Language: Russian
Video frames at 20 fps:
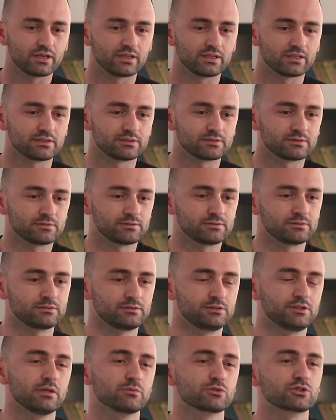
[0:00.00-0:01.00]
а,
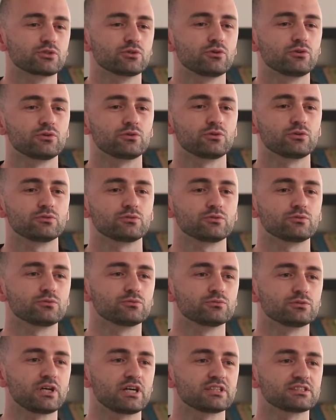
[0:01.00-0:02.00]
тем, что
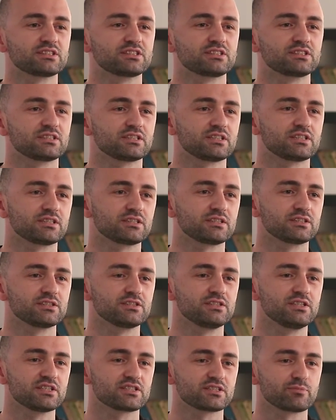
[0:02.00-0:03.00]
у нас а,
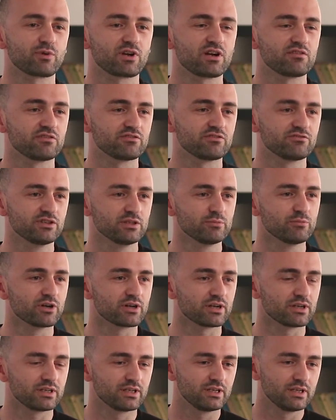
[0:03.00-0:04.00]
есть право
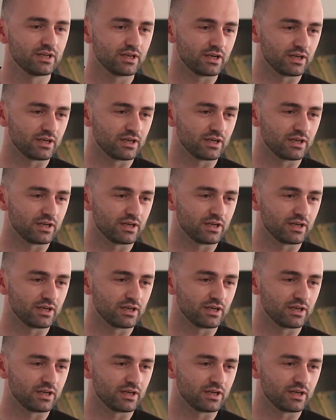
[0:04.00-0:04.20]
выбора.